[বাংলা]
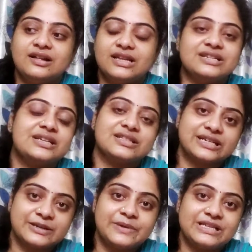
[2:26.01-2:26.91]
তার সাথে
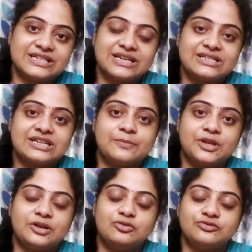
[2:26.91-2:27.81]
একটা বাচ্চাকে
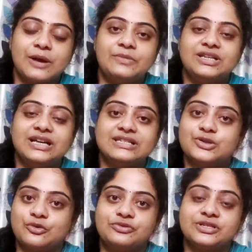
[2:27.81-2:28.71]
সামলানো ফ্যামিলি আছে
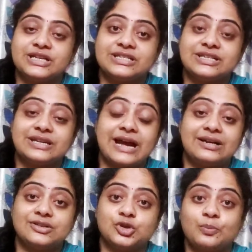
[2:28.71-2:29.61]
অফিস আছে এক
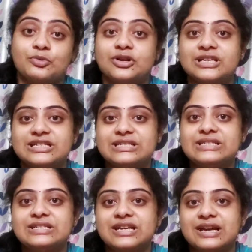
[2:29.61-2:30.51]
সবকটা
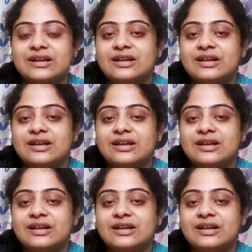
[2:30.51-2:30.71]
জিনিসকে